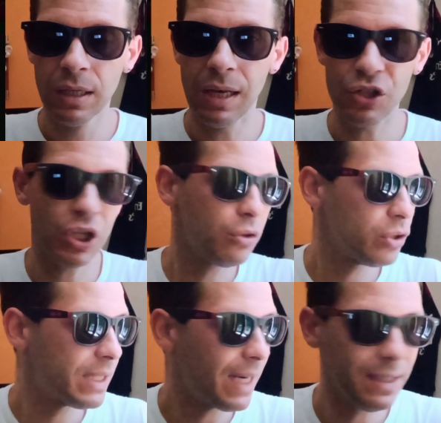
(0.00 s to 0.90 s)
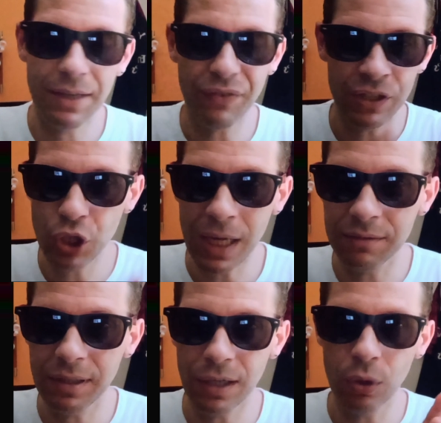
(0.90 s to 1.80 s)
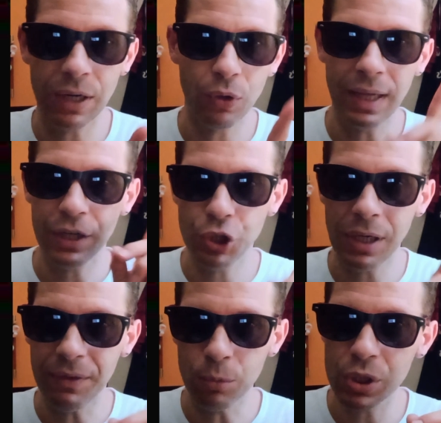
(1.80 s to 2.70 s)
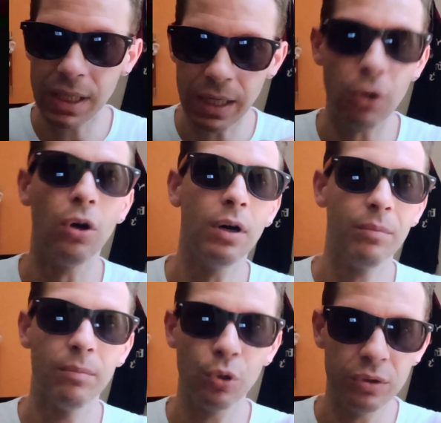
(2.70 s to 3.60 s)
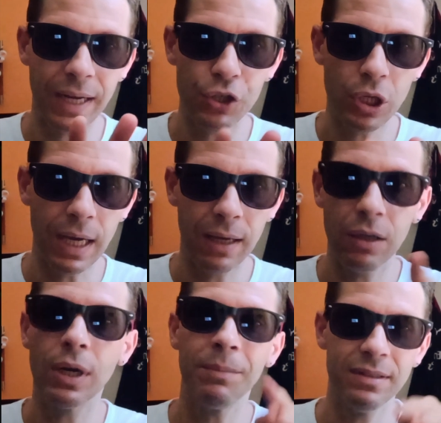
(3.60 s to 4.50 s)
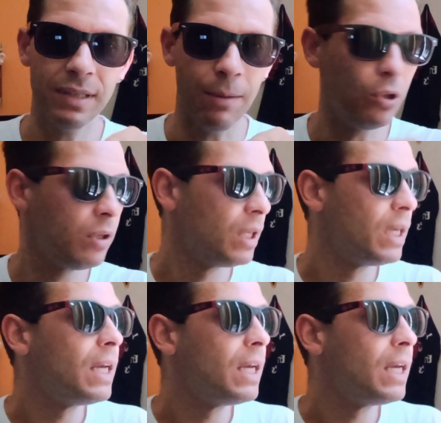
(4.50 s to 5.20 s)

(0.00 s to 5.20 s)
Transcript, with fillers: lasciando stare dei frangenti che ora con la regia vi mostrerò, pronta regia eh, che ora mettiamo